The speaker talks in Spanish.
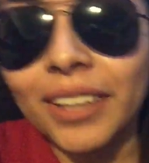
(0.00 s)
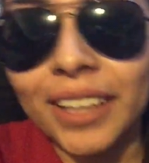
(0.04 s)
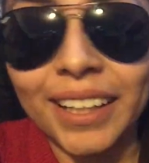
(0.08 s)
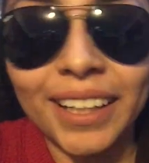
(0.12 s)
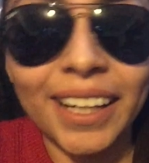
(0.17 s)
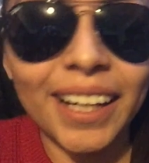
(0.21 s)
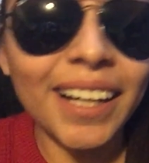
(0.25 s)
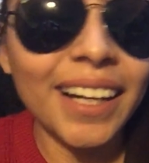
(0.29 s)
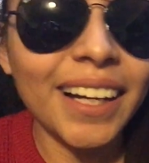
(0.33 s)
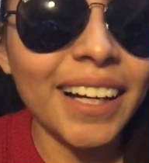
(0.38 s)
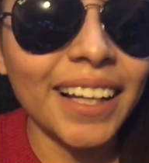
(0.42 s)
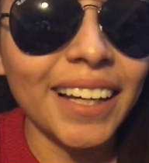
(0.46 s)

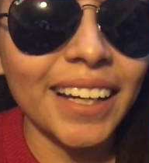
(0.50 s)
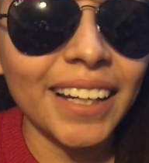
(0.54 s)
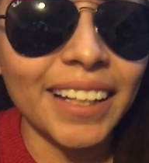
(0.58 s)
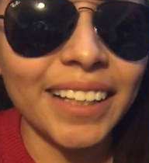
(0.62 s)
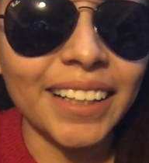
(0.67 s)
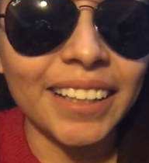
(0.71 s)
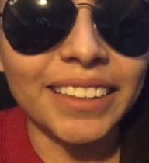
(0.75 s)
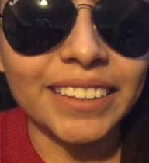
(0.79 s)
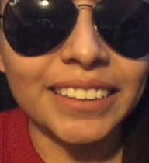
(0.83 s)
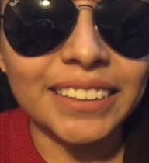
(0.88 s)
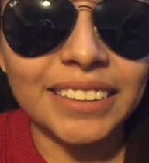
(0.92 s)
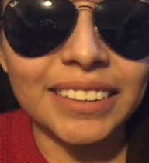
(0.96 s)
era
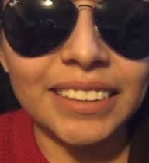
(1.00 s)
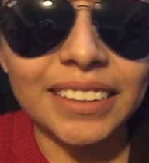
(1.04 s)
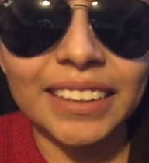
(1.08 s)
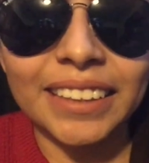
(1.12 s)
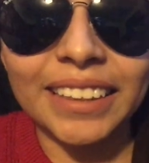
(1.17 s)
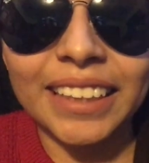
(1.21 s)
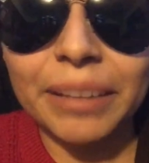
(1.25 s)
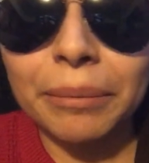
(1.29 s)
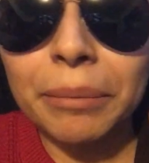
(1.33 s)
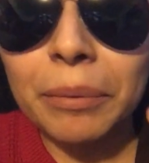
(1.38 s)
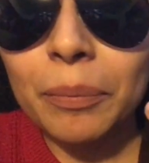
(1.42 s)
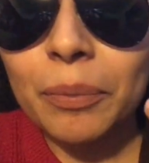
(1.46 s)

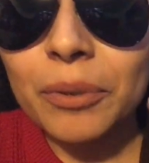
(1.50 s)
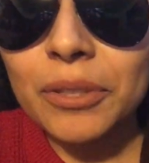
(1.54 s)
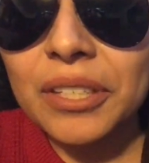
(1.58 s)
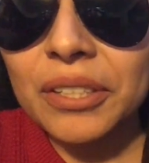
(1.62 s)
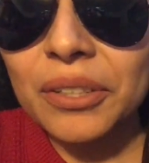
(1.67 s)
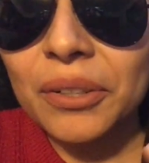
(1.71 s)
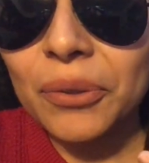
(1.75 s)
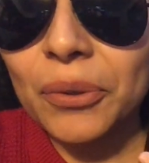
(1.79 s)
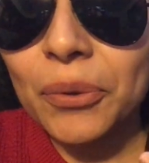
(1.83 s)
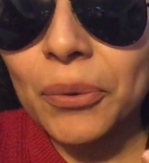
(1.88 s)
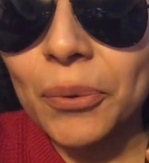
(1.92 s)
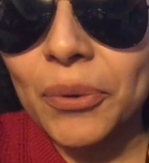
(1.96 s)
este que me
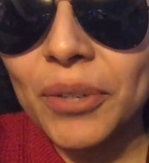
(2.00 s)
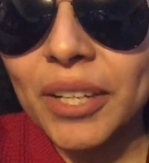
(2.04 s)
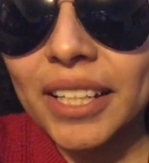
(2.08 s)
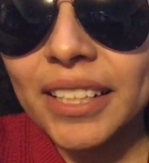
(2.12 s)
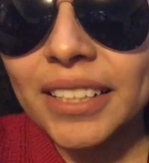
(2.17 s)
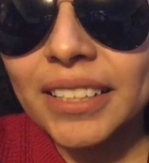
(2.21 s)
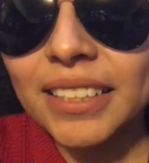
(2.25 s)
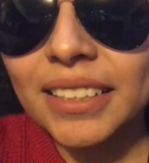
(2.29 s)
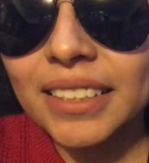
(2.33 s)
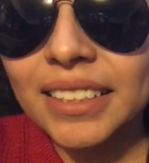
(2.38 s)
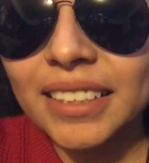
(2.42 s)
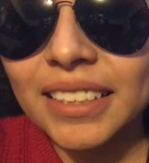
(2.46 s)
pusieron
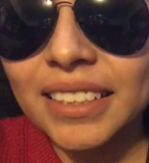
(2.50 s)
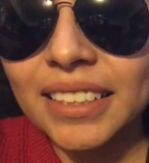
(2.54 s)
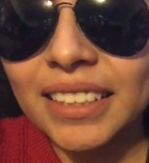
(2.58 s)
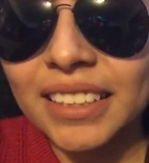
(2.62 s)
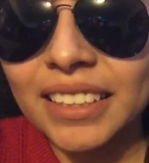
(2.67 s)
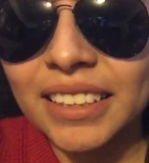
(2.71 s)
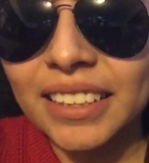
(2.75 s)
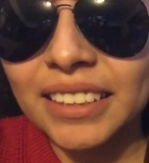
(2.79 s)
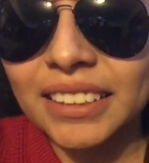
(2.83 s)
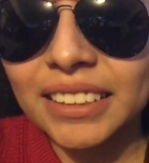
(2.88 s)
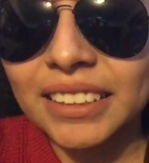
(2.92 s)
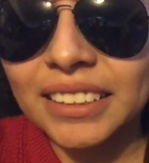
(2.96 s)
uñas
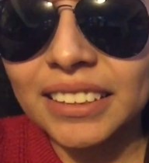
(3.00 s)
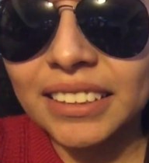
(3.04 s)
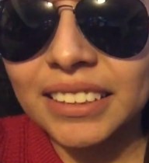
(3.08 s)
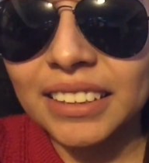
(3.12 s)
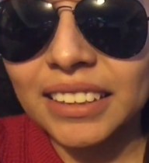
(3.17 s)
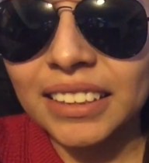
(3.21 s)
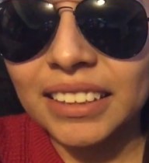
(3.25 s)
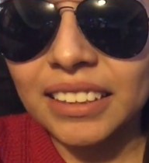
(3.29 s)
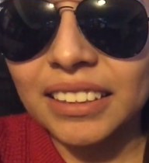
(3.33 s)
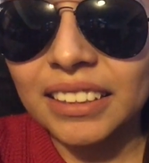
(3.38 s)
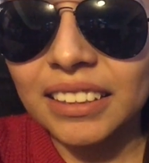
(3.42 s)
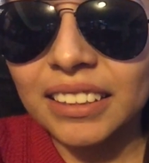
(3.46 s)
y
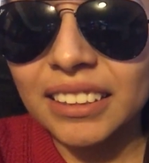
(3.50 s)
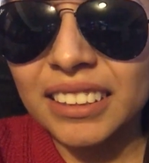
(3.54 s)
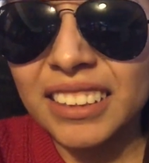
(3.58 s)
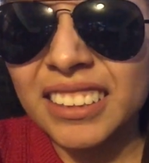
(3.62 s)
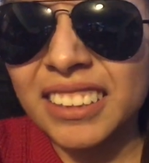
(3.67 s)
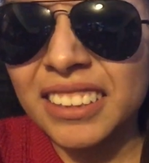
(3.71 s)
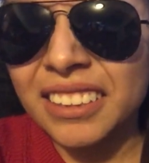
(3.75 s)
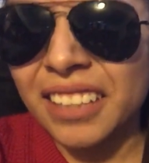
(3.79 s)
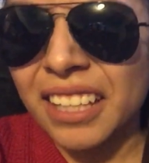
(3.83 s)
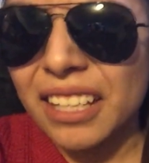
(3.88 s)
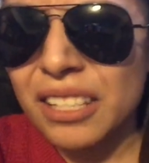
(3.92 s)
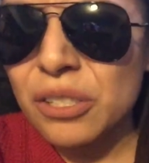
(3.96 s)
este, se
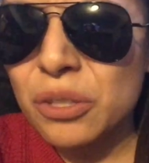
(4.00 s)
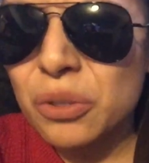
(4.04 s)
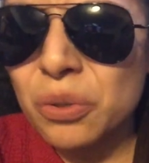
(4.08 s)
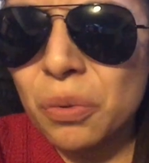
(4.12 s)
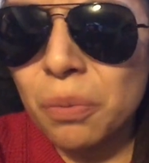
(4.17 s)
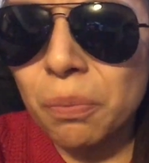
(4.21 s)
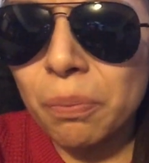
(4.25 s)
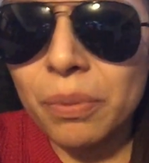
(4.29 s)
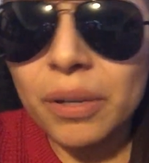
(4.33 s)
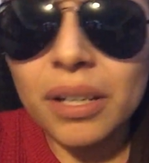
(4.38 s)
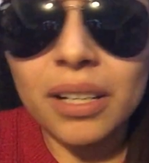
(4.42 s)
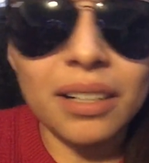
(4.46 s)
sentían
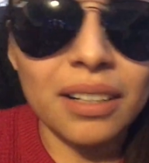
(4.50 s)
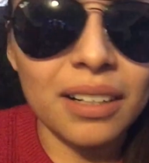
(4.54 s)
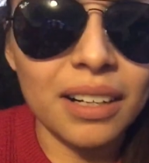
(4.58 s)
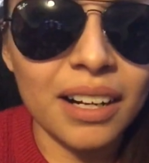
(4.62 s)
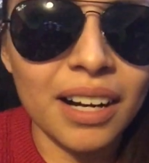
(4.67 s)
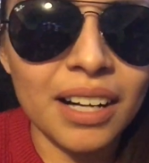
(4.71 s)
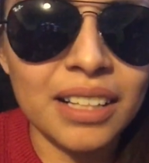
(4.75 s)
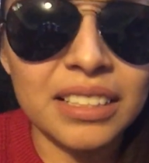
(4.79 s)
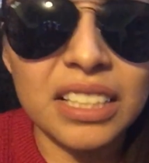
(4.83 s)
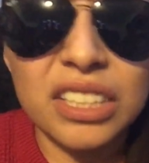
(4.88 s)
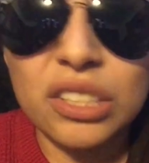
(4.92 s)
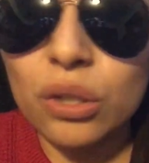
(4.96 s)
súper
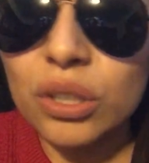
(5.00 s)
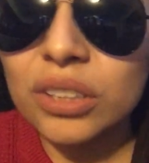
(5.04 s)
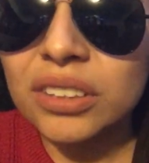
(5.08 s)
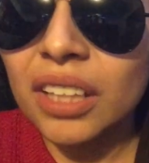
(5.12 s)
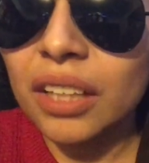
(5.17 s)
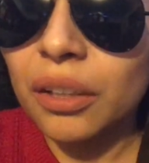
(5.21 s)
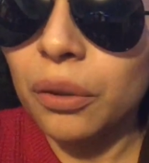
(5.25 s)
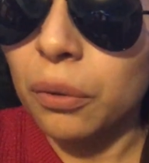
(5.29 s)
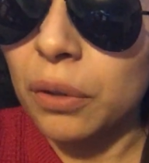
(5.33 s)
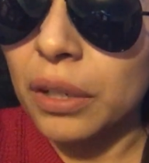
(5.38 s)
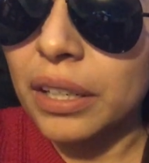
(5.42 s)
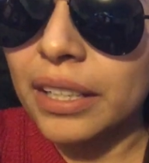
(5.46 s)
raras, de hecho
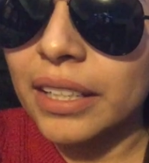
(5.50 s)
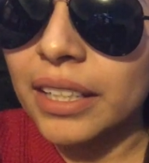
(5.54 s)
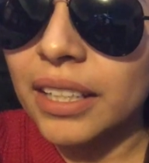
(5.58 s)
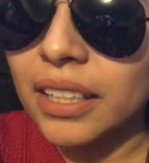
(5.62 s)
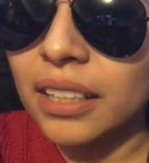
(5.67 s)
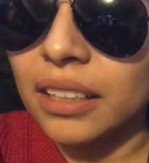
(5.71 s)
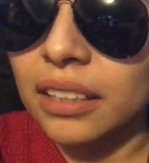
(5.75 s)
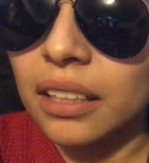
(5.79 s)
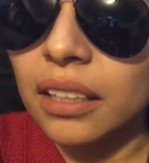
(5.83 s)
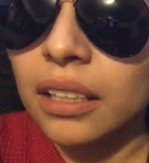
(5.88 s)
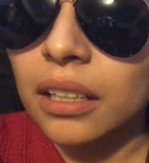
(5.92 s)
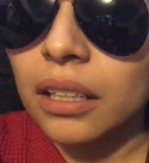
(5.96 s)
hasta
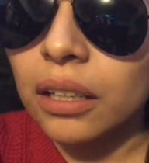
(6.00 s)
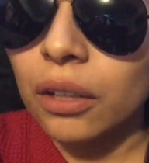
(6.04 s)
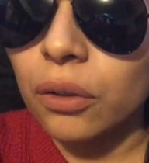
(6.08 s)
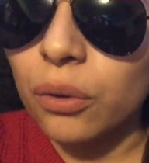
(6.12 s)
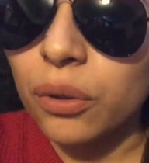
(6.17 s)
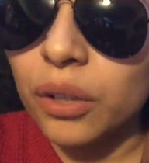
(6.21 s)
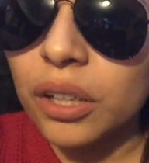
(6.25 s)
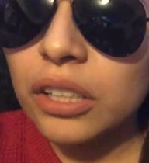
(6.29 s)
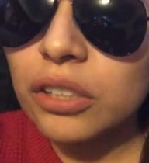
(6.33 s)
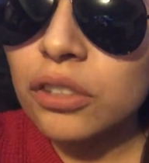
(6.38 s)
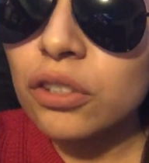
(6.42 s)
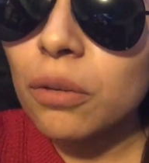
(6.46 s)
dolían.
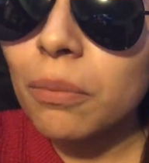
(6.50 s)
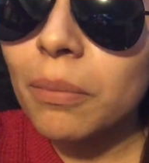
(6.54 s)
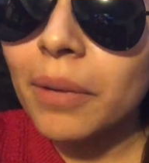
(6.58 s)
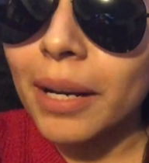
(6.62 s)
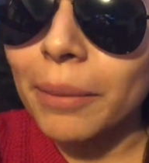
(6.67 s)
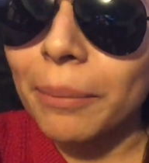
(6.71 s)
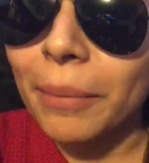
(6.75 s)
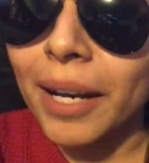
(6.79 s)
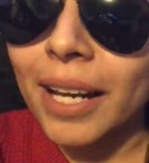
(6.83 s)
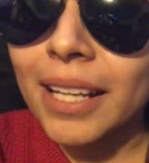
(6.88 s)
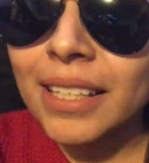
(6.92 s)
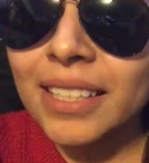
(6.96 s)
Creo que yo
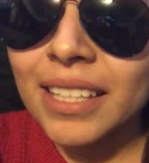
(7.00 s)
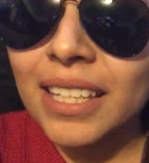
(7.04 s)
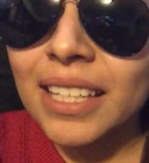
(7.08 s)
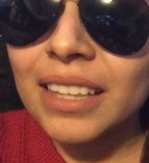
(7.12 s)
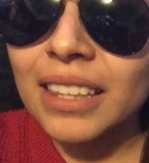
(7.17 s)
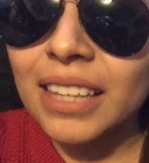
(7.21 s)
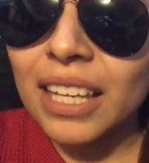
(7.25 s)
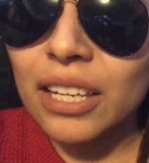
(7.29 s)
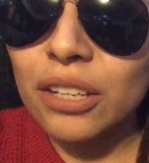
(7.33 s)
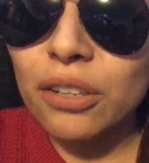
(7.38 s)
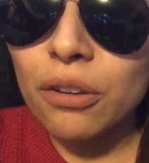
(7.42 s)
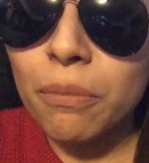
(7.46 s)
me, las
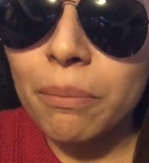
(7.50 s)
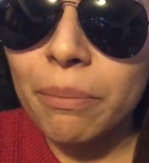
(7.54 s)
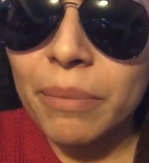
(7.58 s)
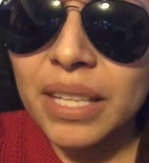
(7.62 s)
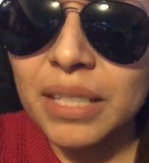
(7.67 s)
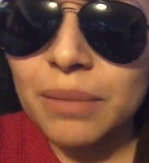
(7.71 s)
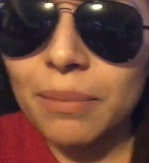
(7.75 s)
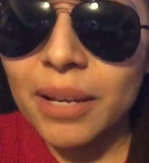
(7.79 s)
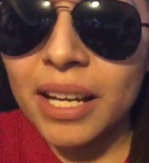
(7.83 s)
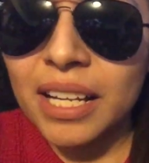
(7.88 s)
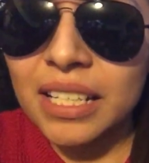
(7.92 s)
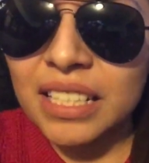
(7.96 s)
quité yo
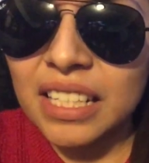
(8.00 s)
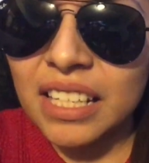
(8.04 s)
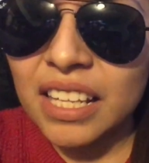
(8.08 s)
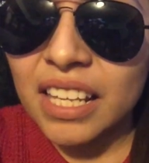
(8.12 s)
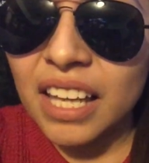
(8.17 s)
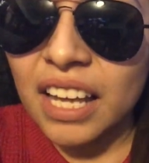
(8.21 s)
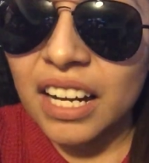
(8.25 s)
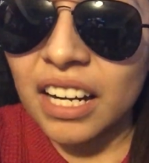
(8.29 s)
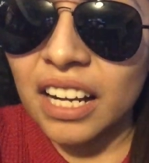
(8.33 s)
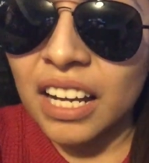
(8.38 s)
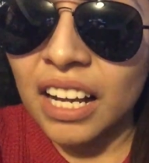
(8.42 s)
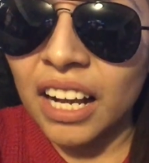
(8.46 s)
misma así
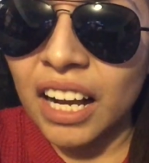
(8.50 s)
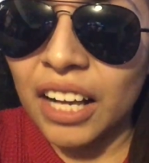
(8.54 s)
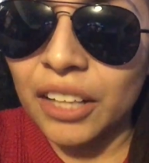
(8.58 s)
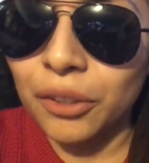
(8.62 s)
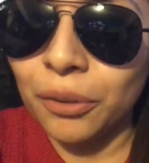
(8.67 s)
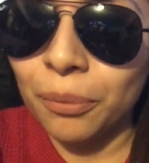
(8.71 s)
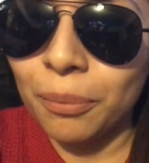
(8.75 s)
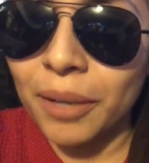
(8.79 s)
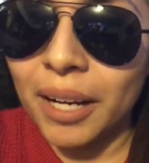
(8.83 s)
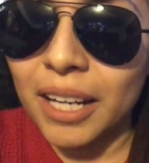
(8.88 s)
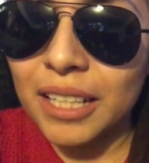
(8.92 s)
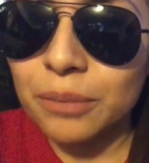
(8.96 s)
de
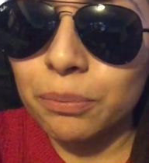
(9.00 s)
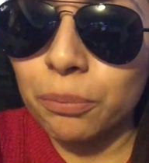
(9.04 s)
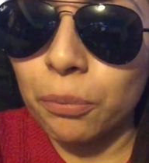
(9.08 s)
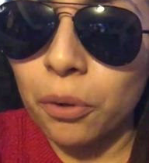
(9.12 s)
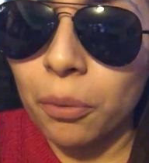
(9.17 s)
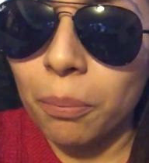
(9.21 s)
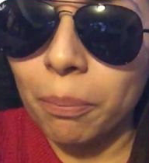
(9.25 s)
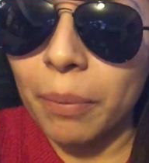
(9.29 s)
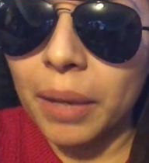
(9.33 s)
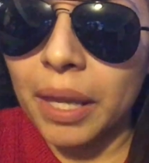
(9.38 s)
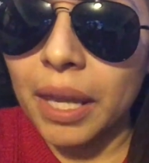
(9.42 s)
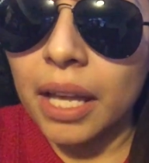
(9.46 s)
arrancándomelas
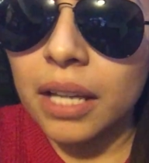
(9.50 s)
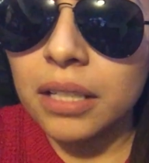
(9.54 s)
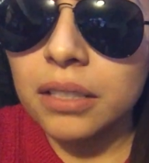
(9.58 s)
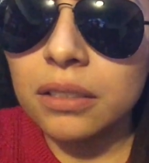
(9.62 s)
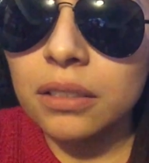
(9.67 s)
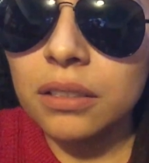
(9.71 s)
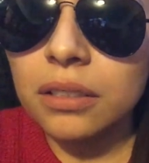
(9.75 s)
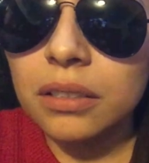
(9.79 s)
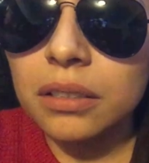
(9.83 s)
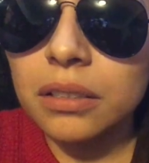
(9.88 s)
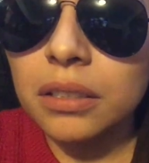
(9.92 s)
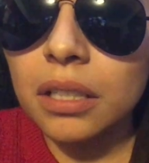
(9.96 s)
por
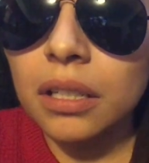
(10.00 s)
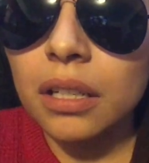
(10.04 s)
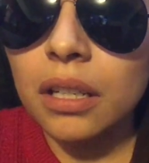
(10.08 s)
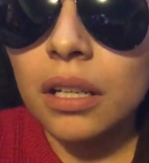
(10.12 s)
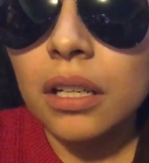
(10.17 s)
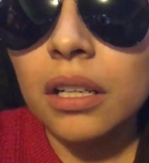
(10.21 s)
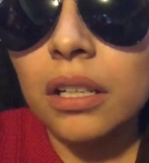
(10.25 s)
pedazos.